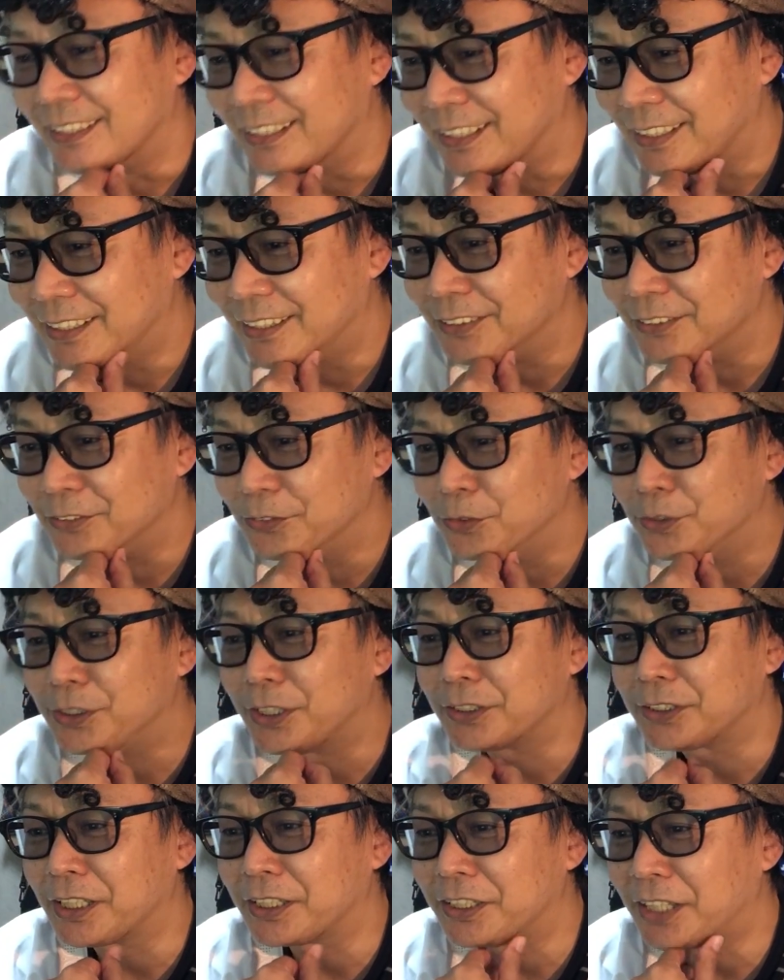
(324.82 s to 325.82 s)
などうした
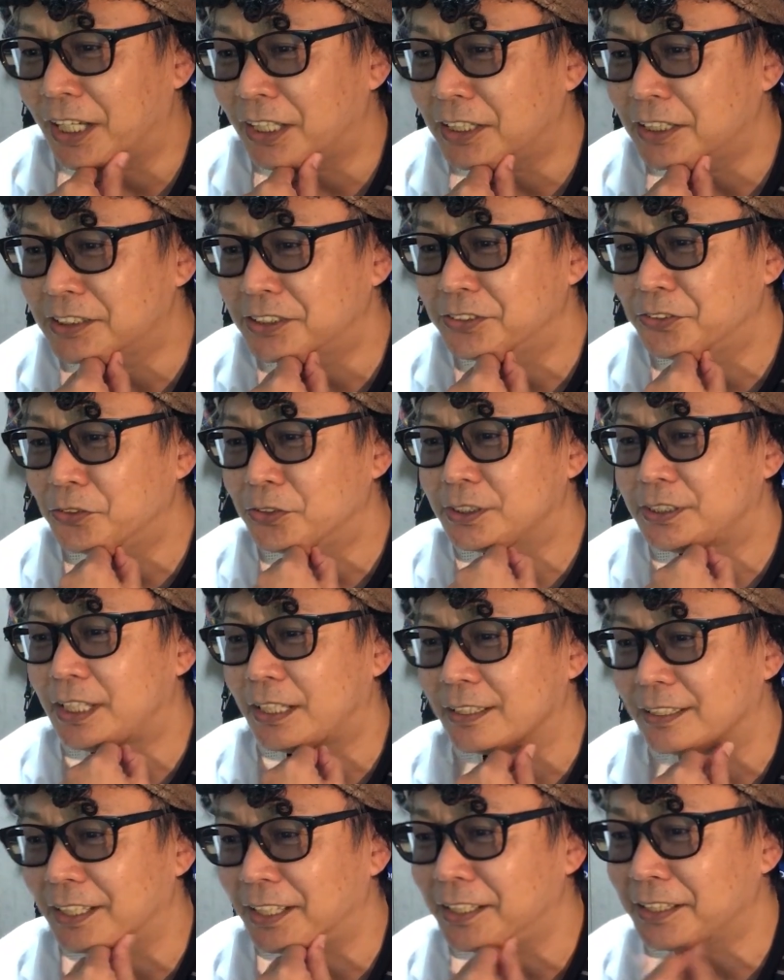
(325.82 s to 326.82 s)
ん先話どうした
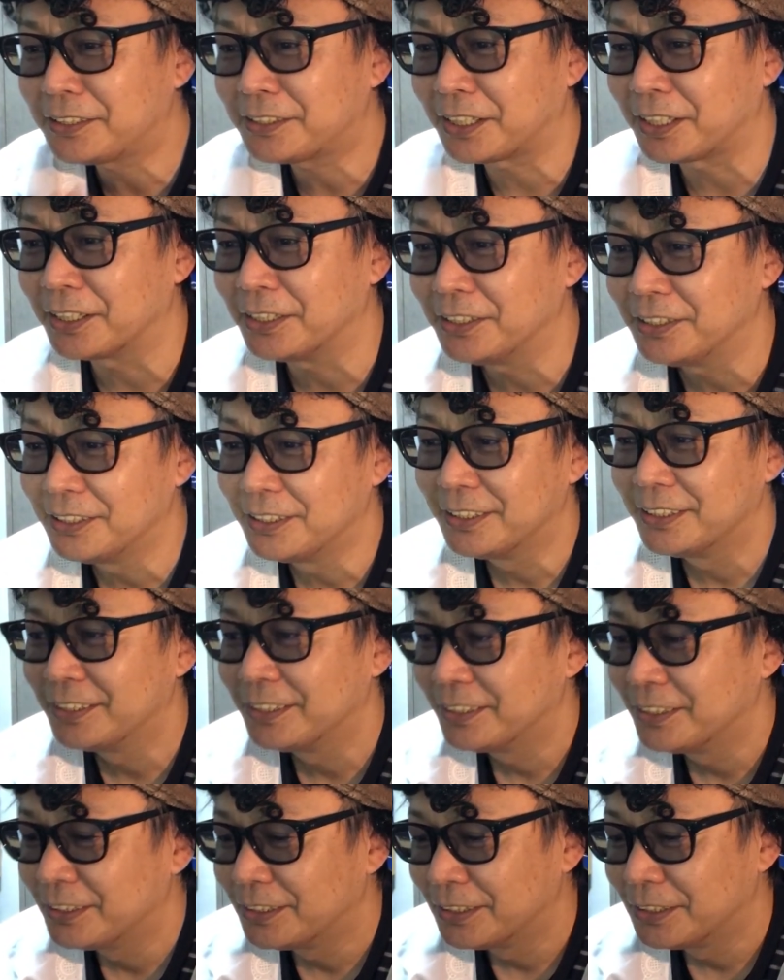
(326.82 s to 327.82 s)
ん何やったんもう
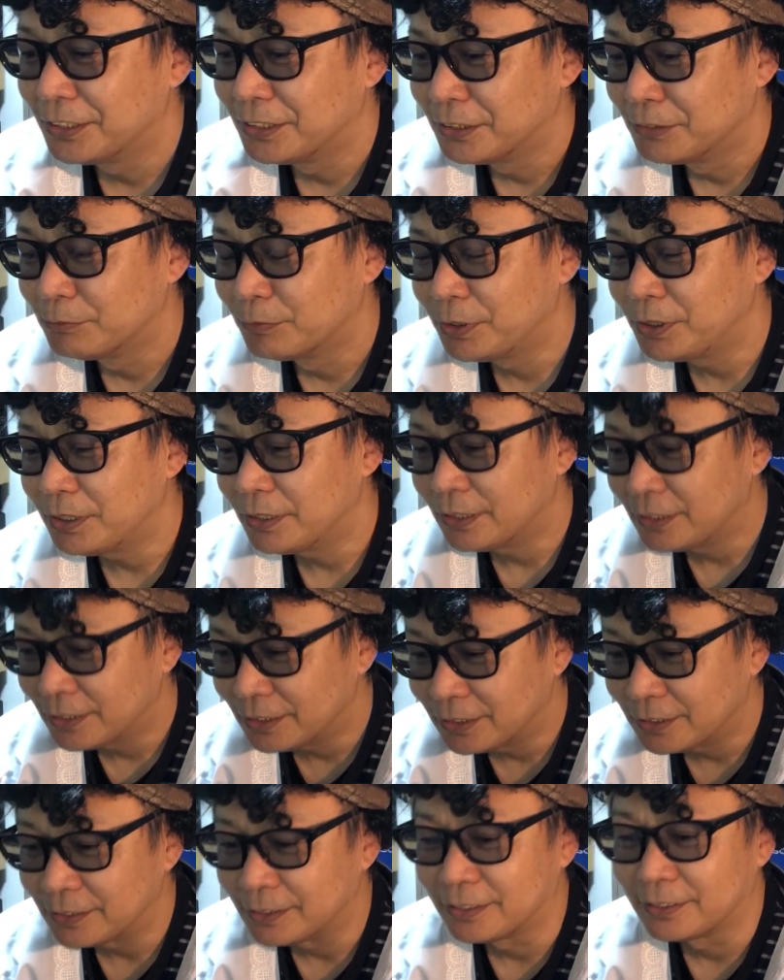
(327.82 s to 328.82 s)

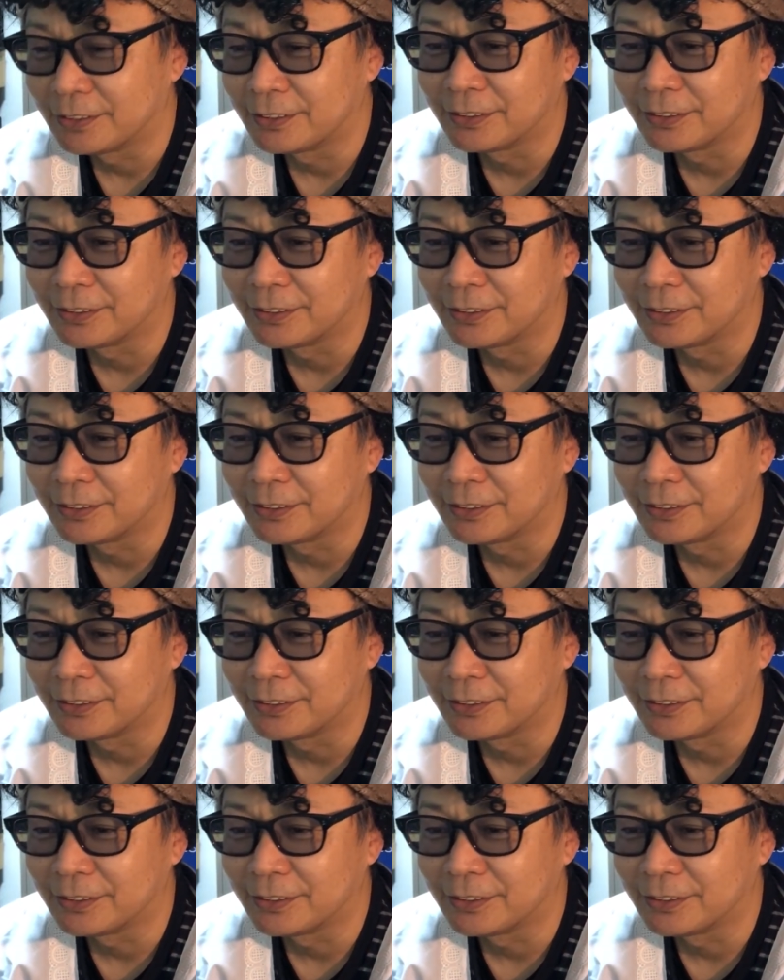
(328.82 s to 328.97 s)
う